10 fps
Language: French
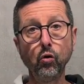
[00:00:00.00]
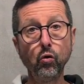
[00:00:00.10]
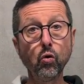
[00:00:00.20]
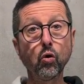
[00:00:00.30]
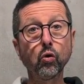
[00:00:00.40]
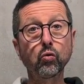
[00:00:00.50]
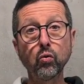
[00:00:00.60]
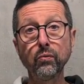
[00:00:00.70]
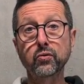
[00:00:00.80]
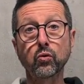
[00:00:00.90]
l'eau
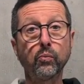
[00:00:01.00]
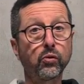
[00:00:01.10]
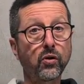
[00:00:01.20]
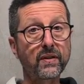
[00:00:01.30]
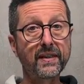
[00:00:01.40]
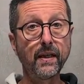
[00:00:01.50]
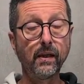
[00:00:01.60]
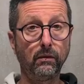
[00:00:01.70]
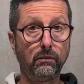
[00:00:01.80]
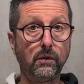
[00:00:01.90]
retrouve son
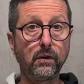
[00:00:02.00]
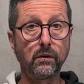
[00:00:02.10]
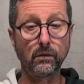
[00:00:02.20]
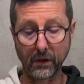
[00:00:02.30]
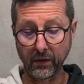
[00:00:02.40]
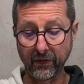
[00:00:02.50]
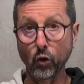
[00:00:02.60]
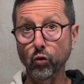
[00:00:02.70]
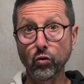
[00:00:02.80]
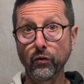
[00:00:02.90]
potentiel, hein, elle va
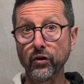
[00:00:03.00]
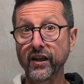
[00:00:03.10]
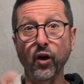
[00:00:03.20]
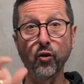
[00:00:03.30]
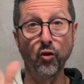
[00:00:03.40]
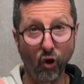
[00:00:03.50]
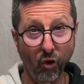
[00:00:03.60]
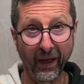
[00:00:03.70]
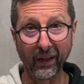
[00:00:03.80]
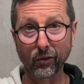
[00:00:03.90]
redevenir
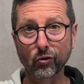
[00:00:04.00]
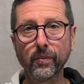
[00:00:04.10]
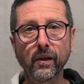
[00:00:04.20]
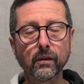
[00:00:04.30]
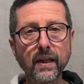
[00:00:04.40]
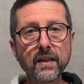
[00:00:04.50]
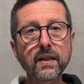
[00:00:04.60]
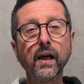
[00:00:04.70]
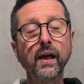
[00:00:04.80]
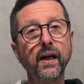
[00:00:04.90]
normale, entre parenthèses,